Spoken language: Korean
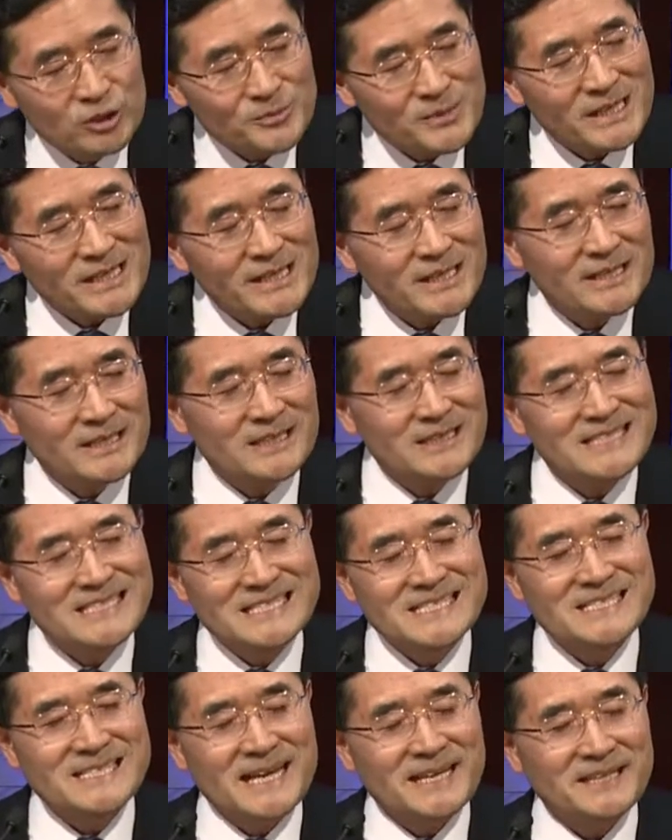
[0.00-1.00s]
죽음이
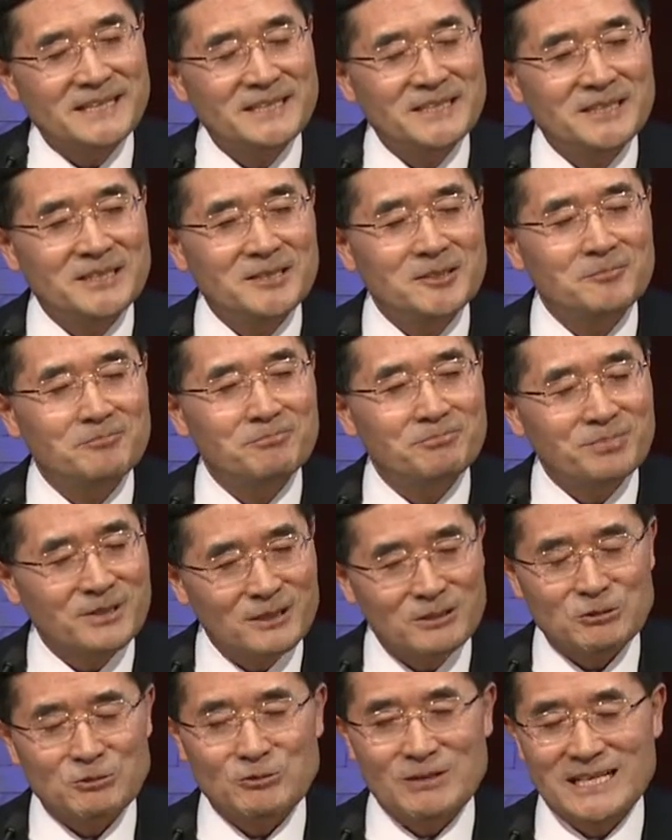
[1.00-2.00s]
인생을
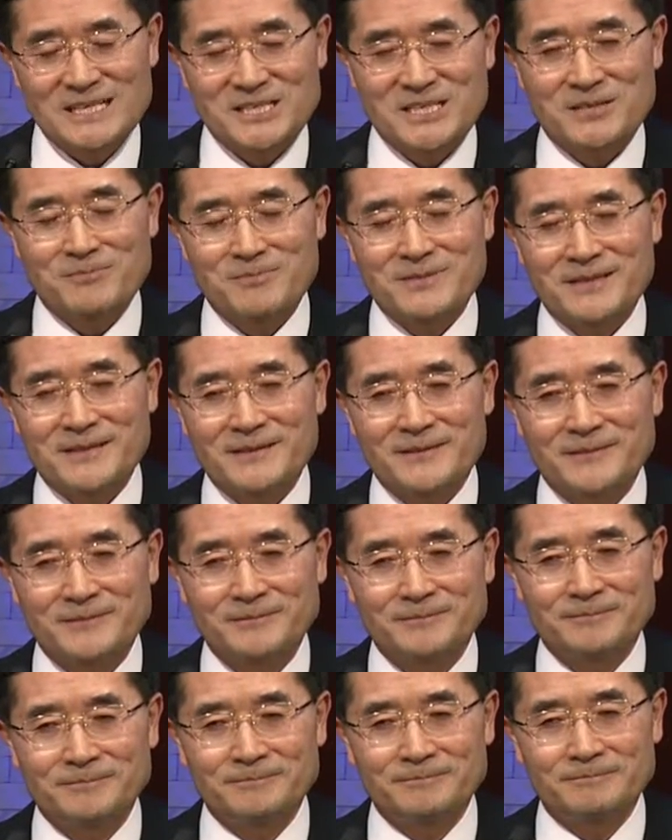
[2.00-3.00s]
평준화시킵니다.
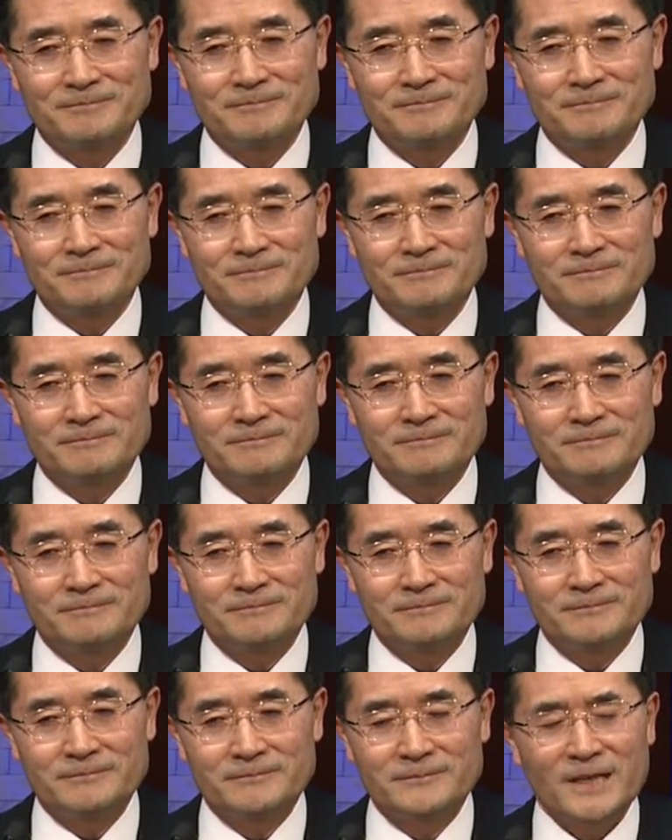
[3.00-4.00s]

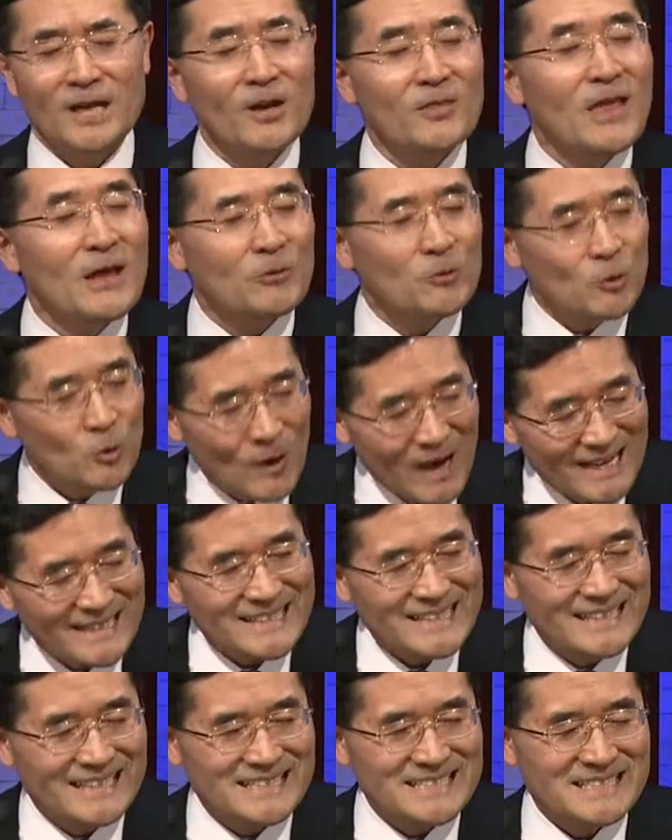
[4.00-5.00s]
그런데 또
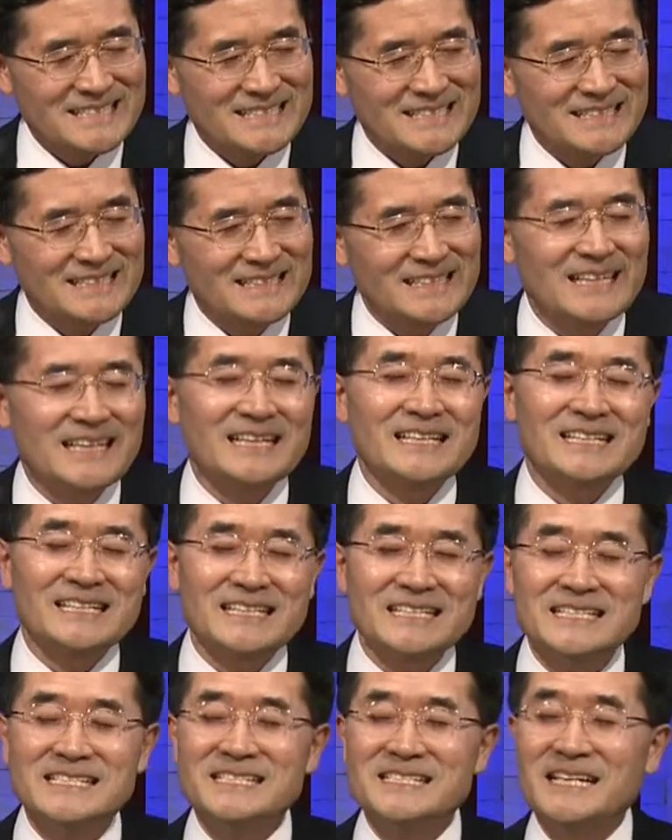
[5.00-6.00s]
한 가지
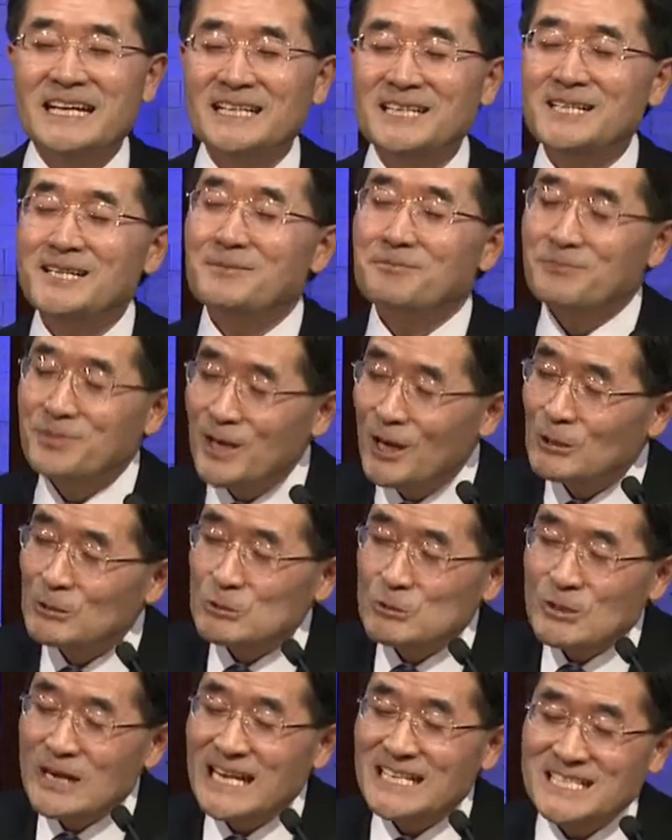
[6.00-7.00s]
인생을
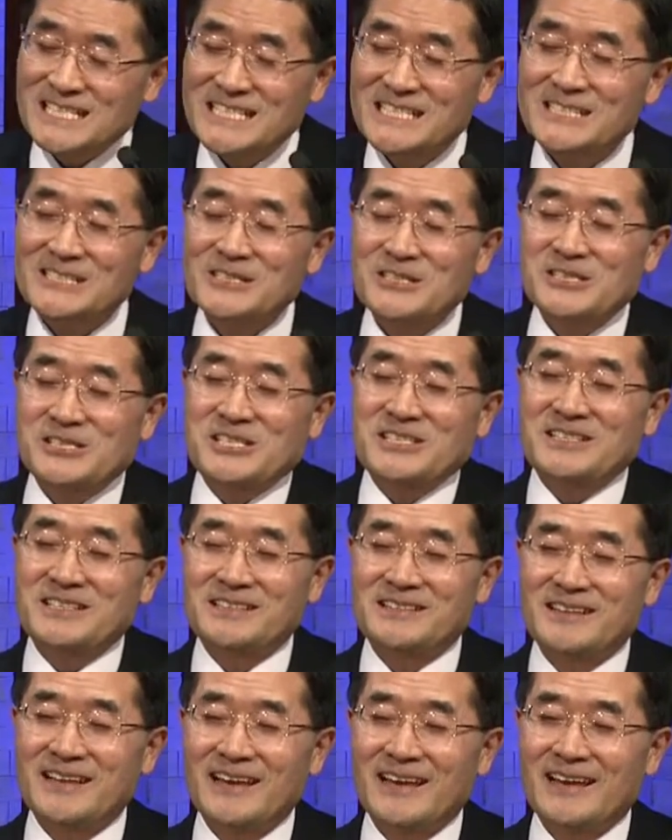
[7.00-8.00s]
평준화시키는 것이
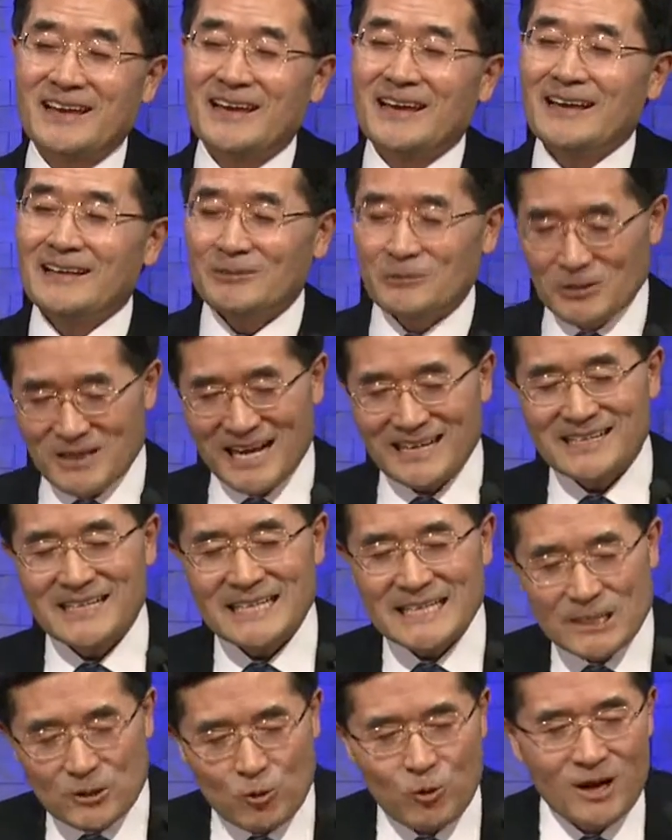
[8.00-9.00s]
있는데 또
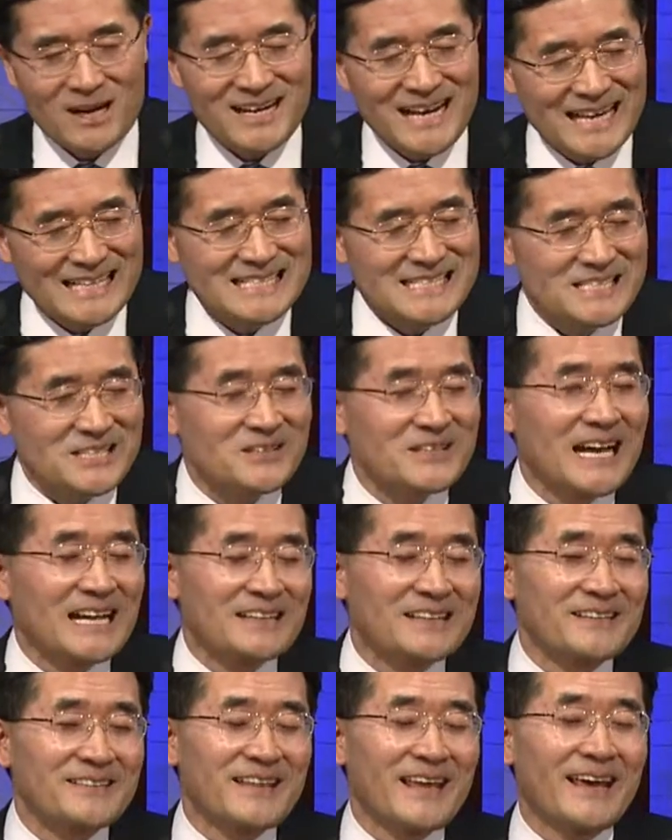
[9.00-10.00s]
다른 이퀄라이저가
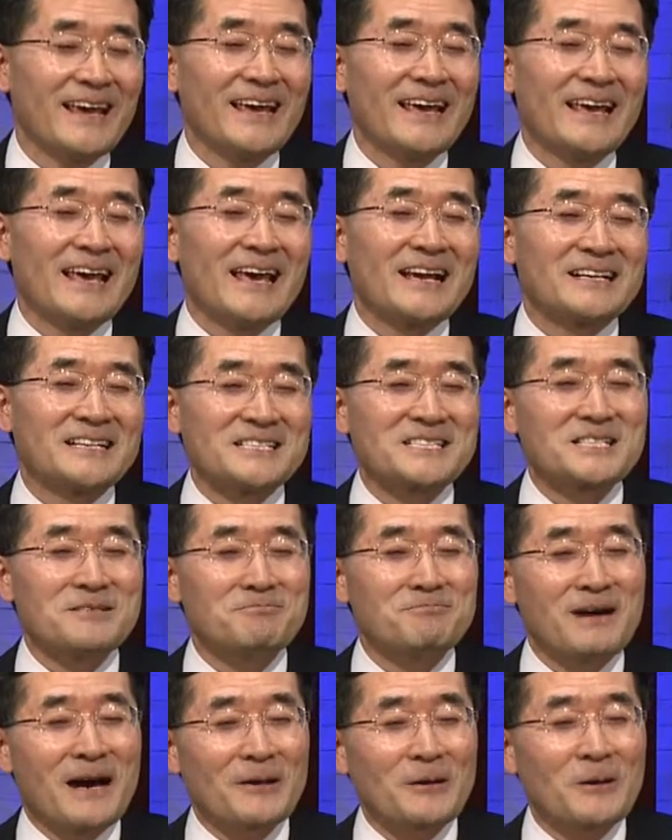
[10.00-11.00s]
있는데
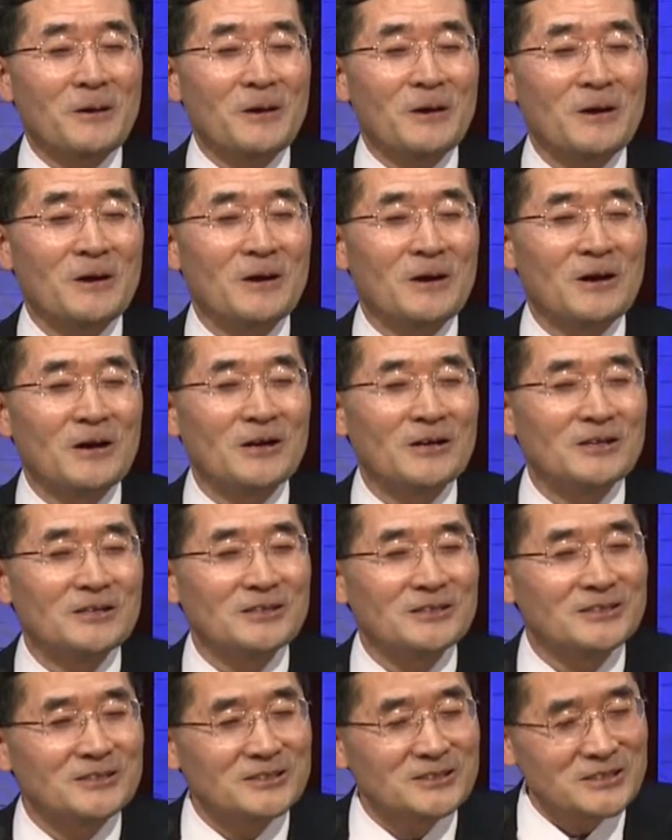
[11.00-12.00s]
그것은 바로
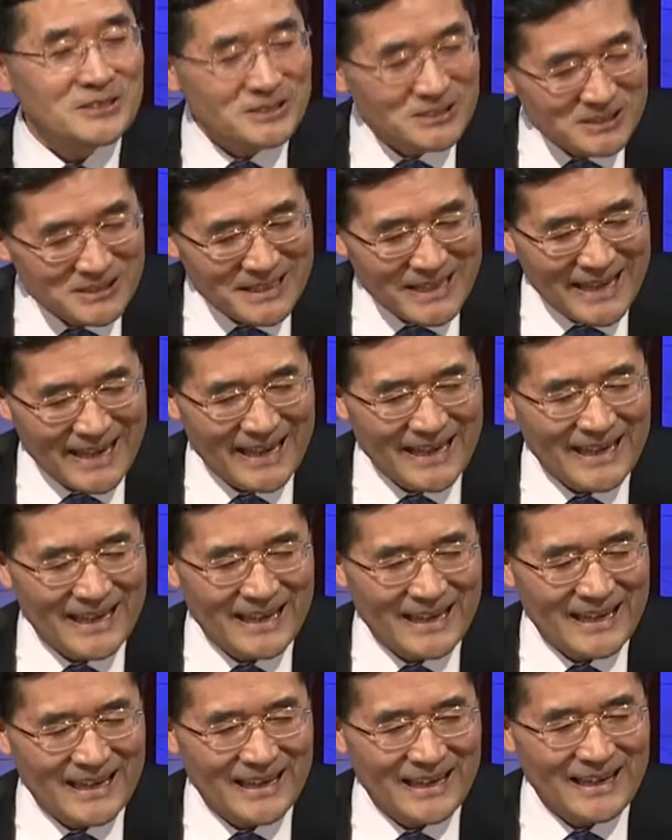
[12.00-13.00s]

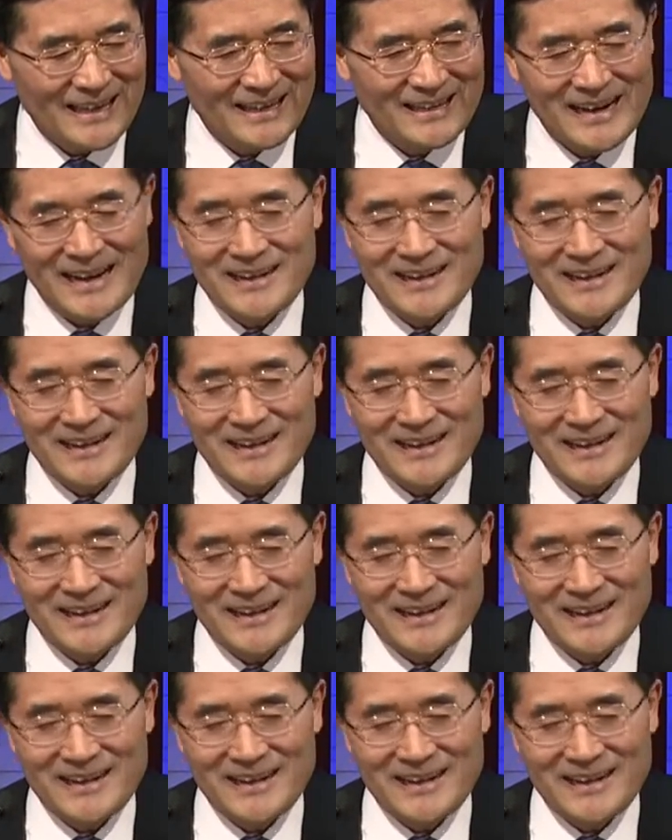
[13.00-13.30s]
은혜